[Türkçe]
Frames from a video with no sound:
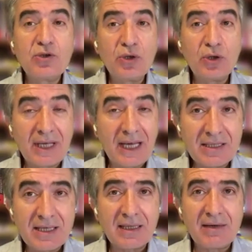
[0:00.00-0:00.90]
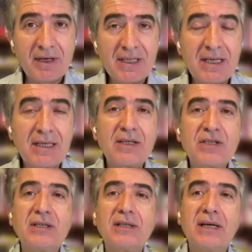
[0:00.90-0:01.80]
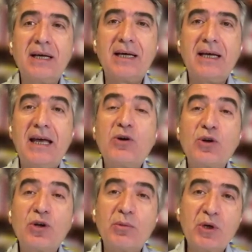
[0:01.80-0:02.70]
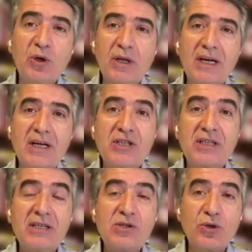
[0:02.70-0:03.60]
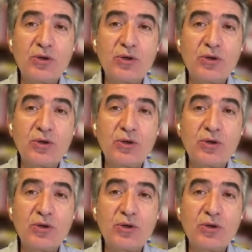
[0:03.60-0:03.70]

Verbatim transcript: Çünkü gerçekten vatandaşın e, ekonomik olarak ciddi